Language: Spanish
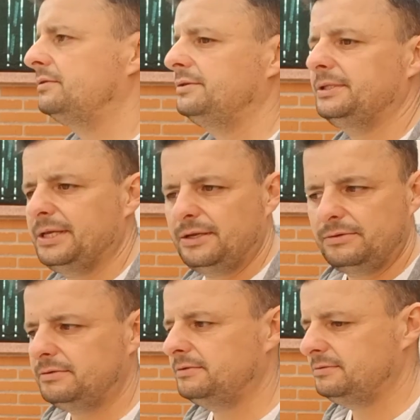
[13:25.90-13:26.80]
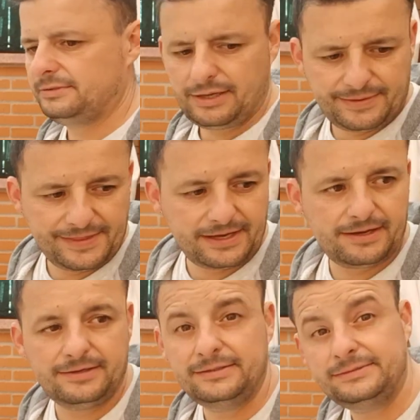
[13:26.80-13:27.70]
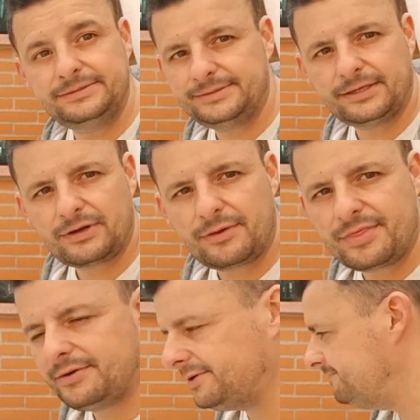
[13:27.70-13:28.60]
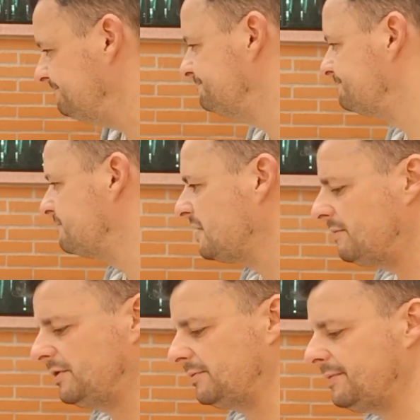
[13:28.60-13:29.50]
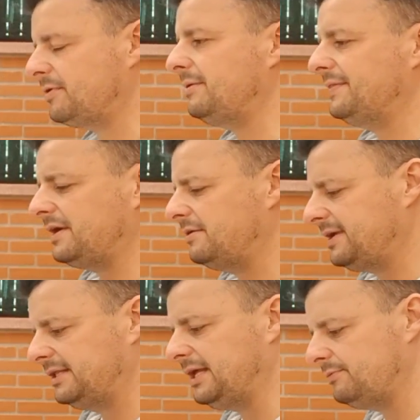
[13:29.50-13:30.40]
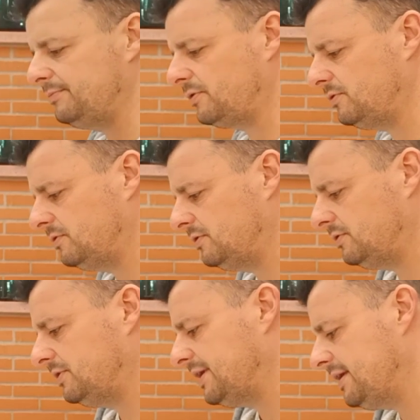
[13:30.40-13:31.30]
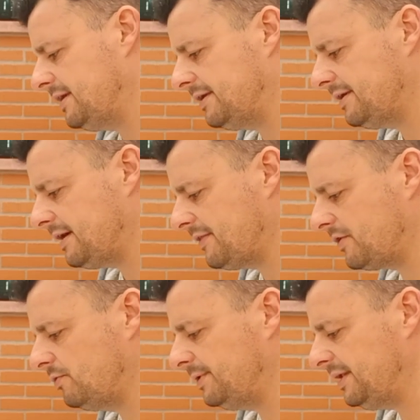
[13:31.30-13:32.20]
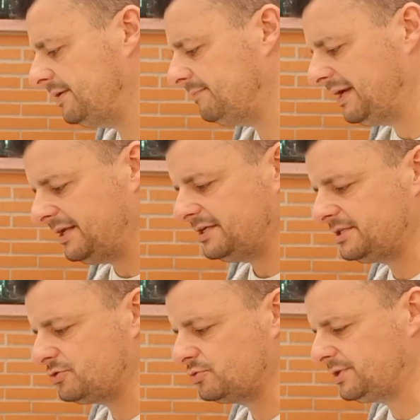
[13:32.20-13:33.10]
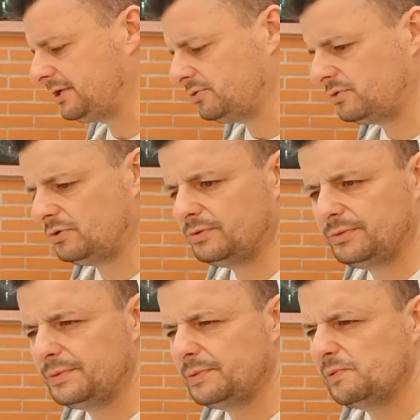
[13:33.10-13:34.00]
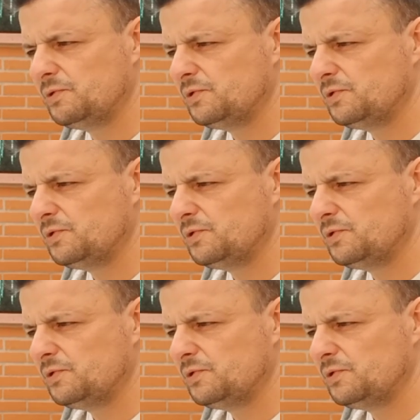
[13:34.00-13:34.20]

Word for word: donde tengo la bandeja. Tengo la cabeza hoy. Bueno, voy a por la bandeja y voy a quitar un poco eh, a descubrir, ¿vale? Este sustrato con